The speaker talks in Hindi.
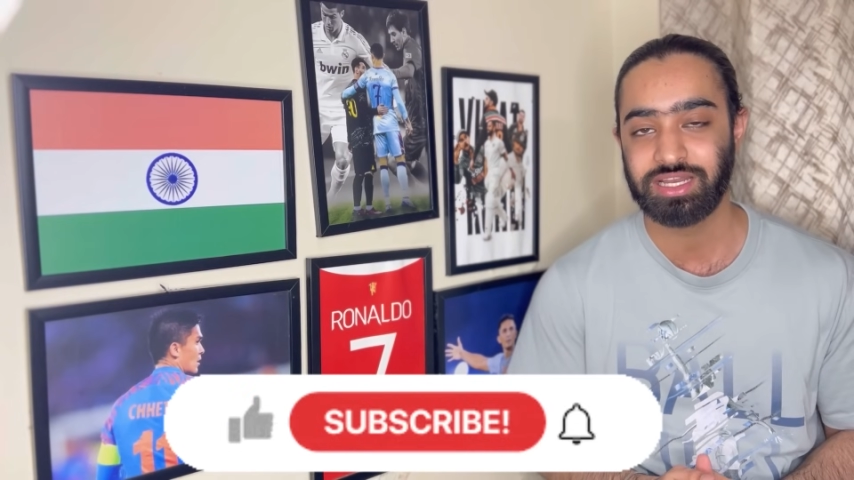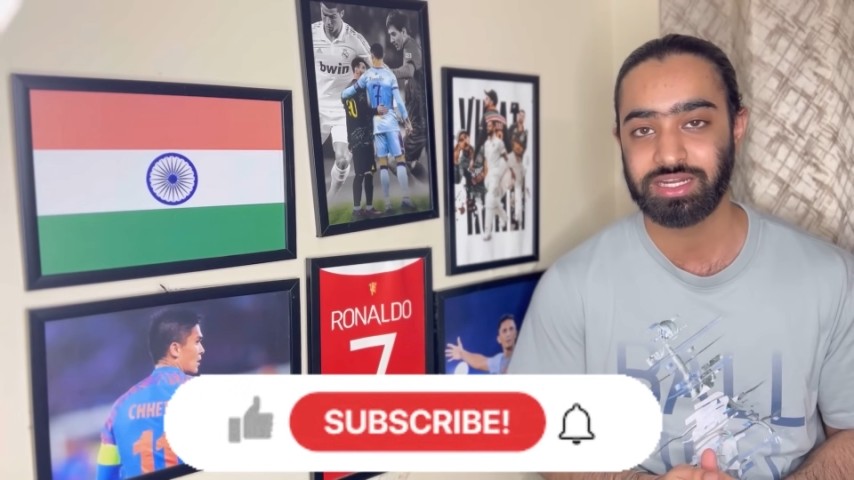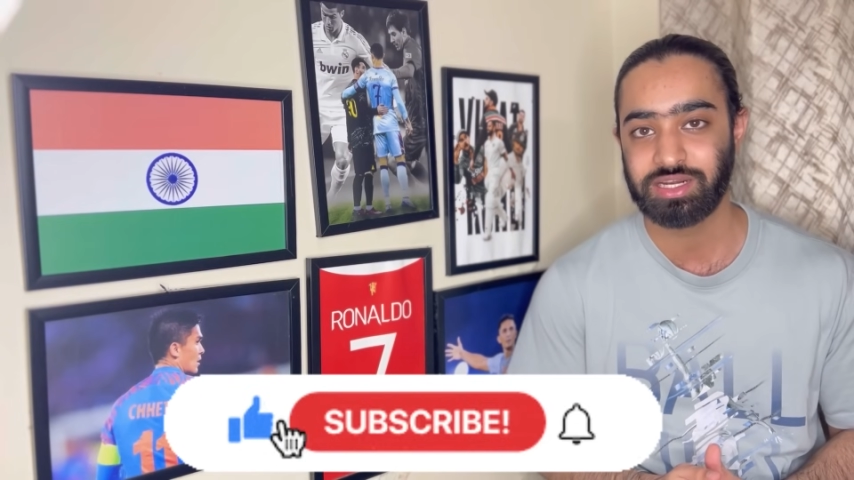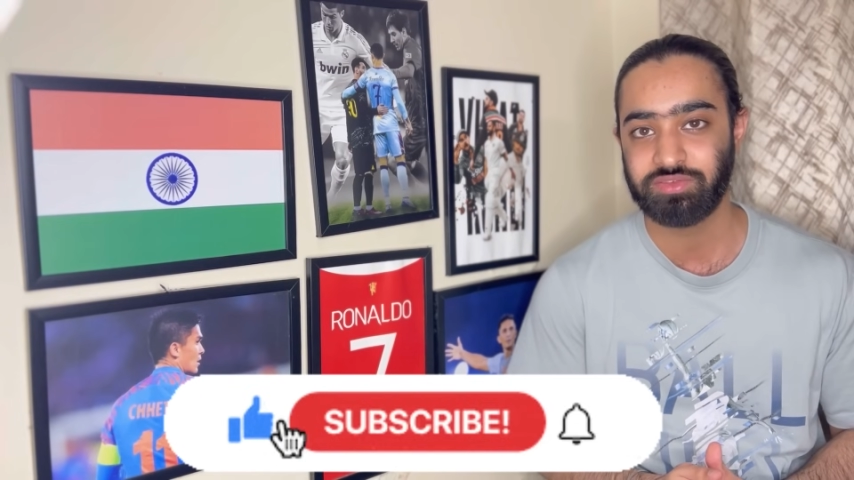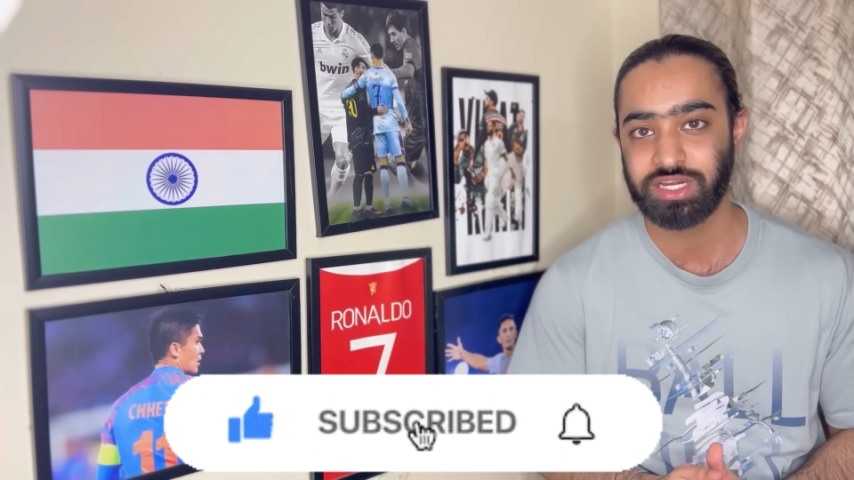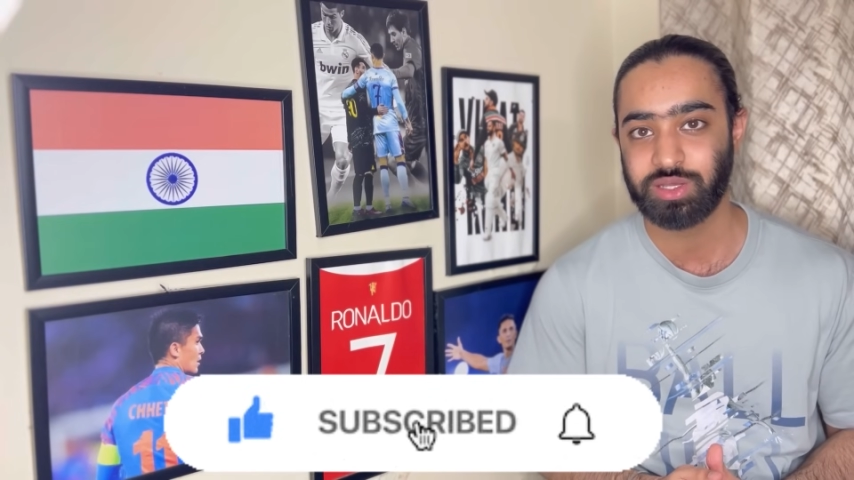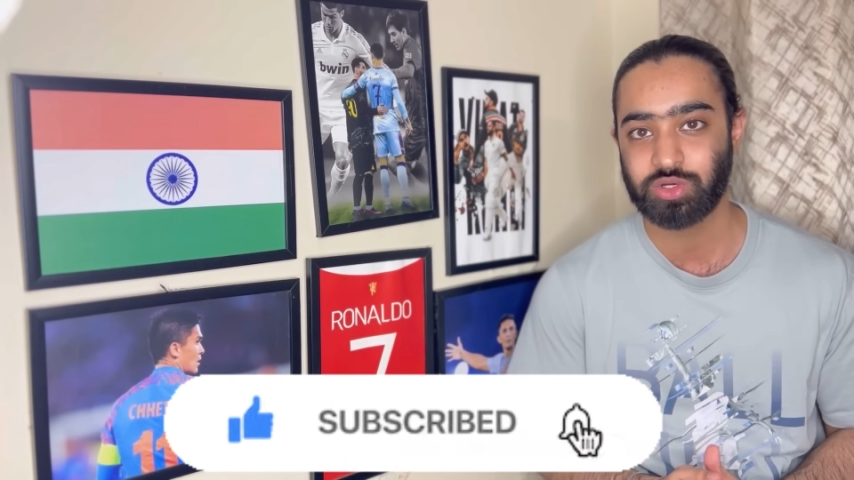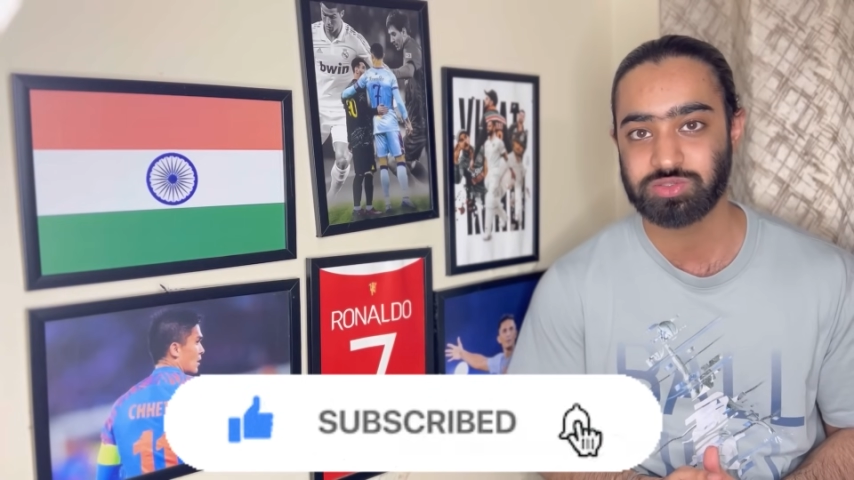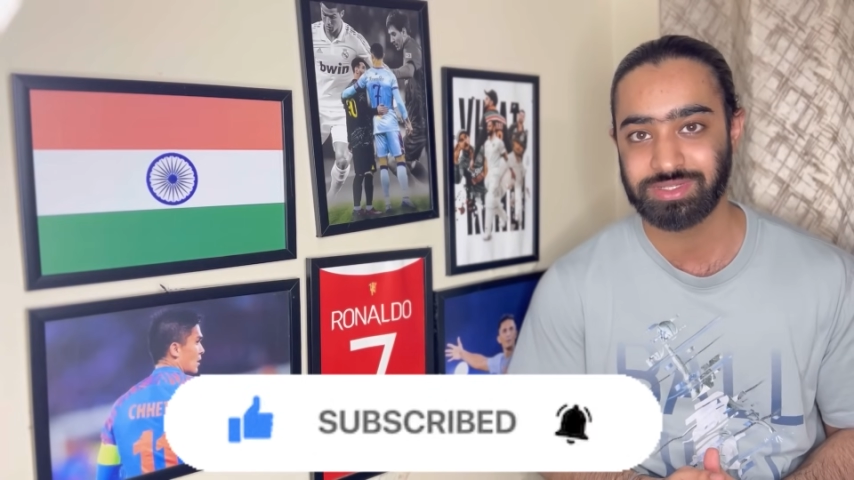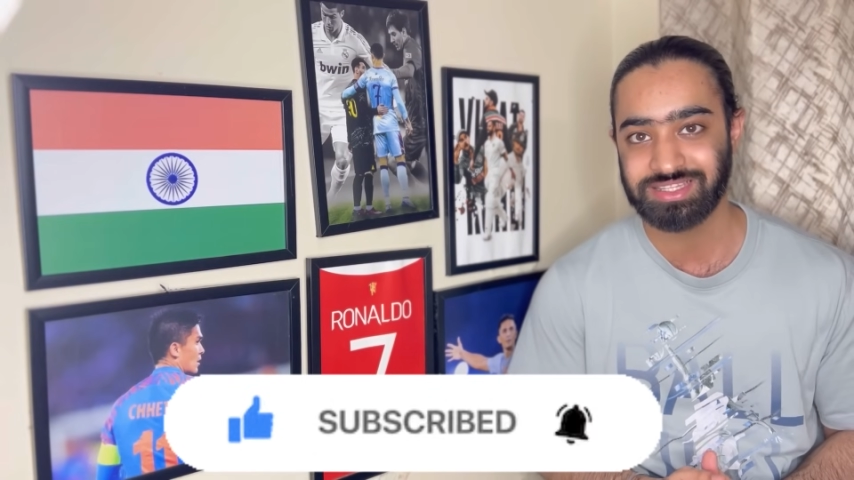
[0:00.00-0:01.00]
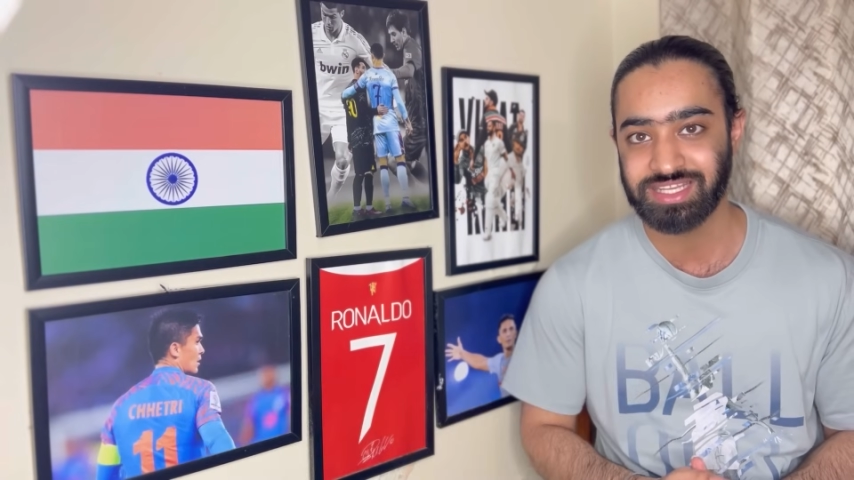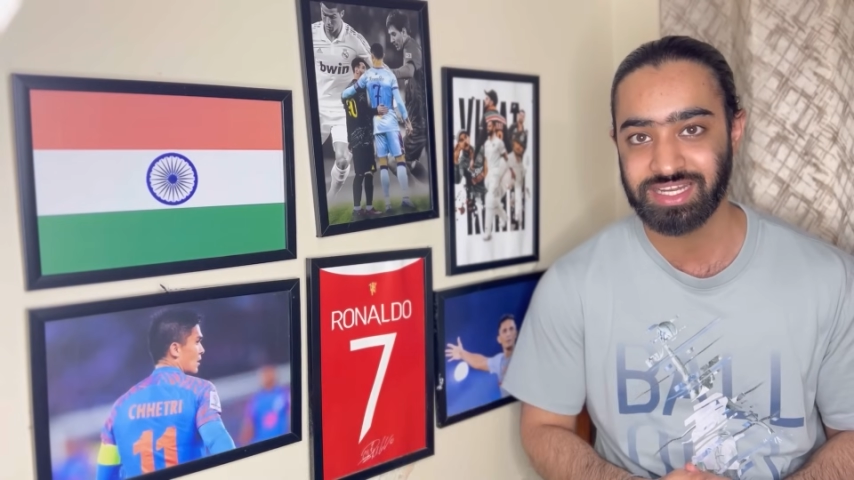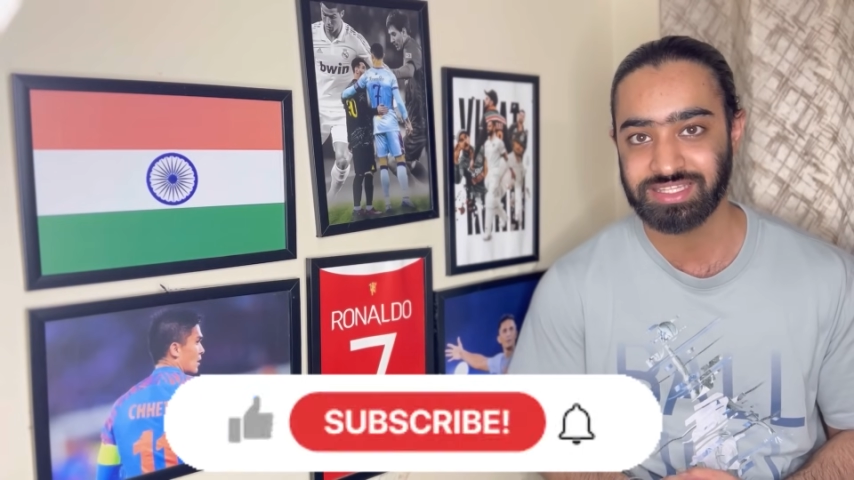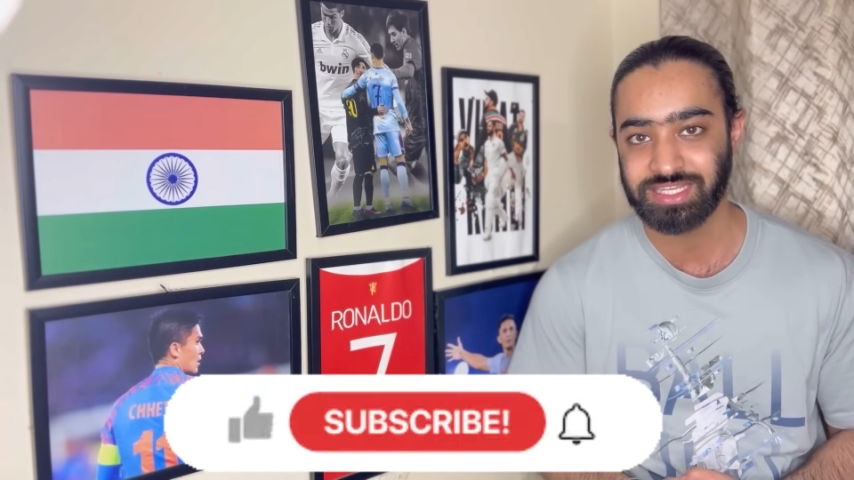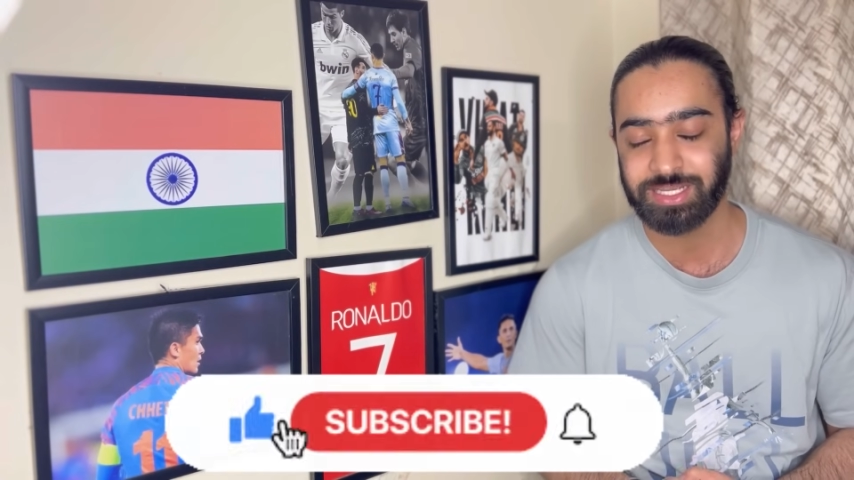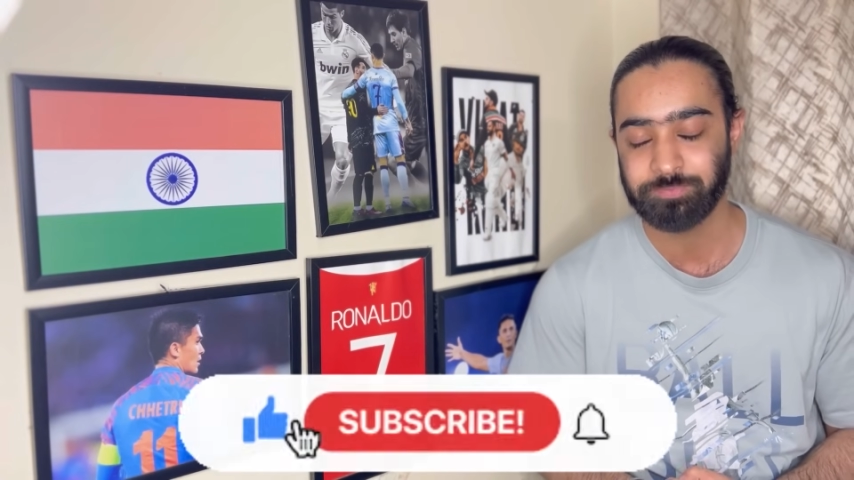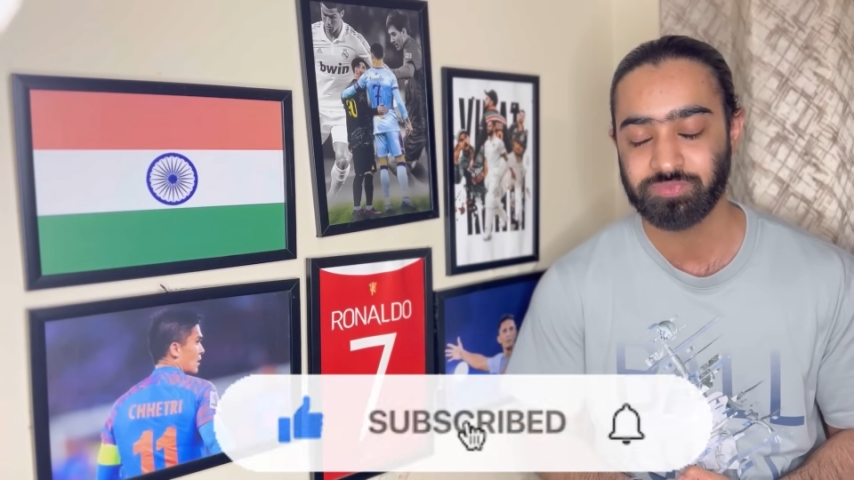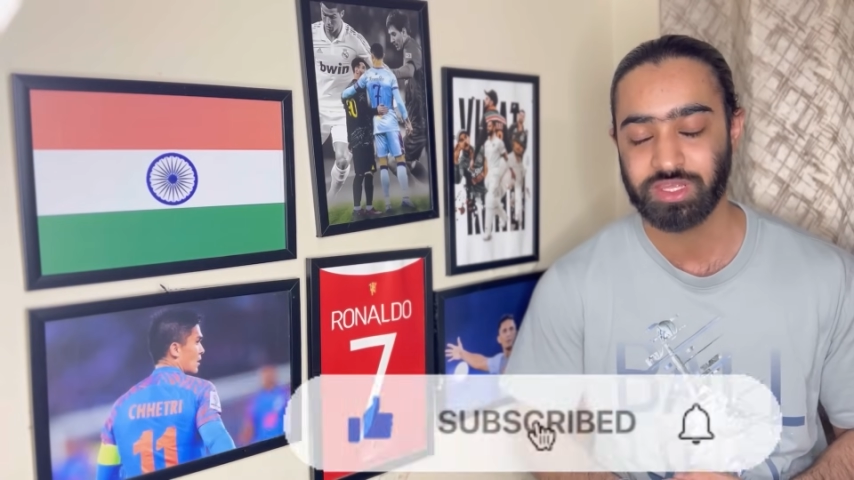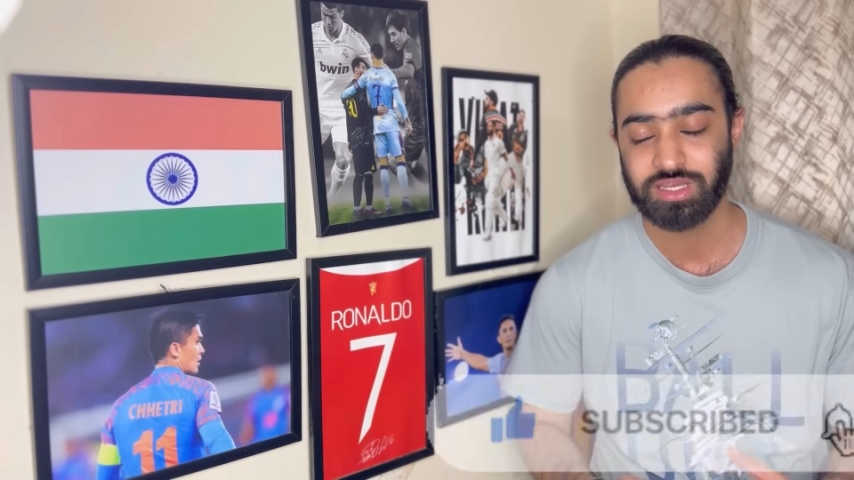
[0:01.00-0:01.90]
रिलेटेड वीडियोज मिलती रहती हैं